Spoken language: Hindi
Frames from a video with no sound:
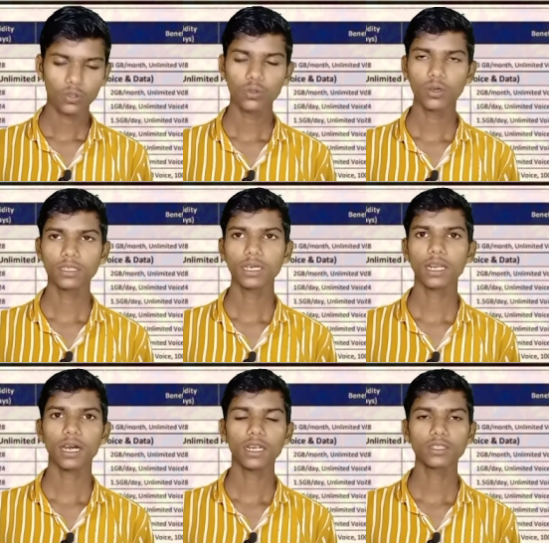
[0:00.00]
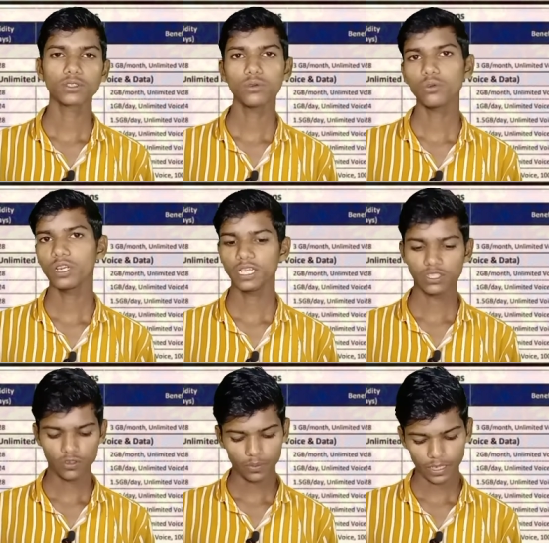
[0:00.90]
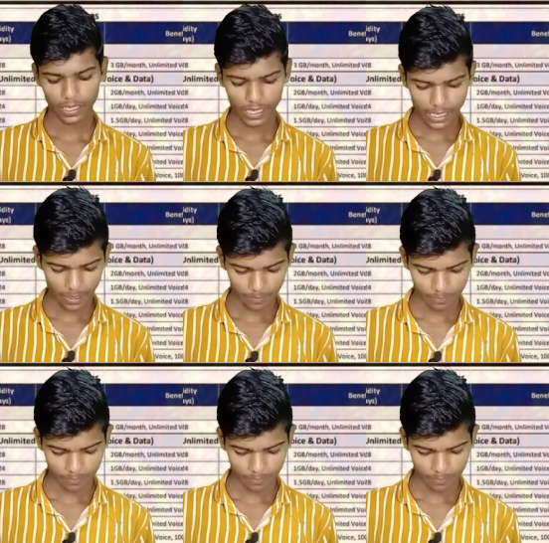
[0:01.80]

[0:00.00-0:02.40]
दो हज़ार आठ सौ उन्यासी रुपये ठीक है